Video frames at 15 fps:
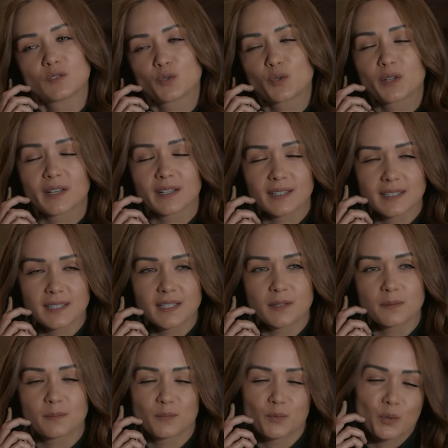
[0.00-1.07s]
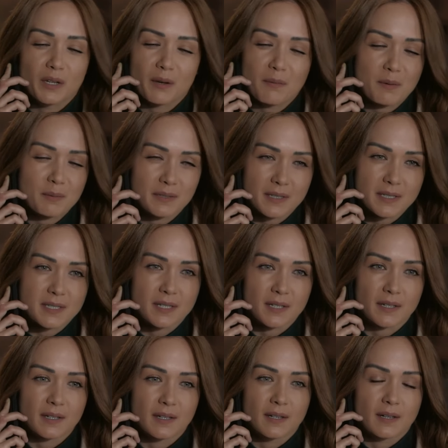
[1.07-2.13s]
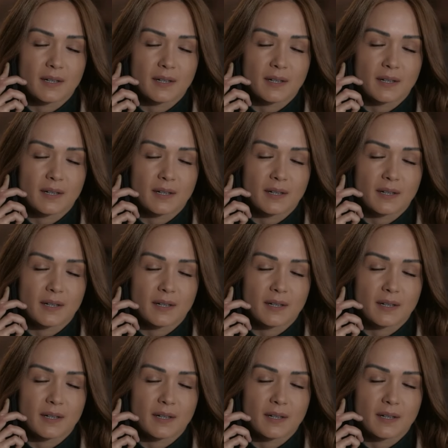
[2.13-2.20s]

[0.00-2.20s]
شكرا كثير والله ما بتقصر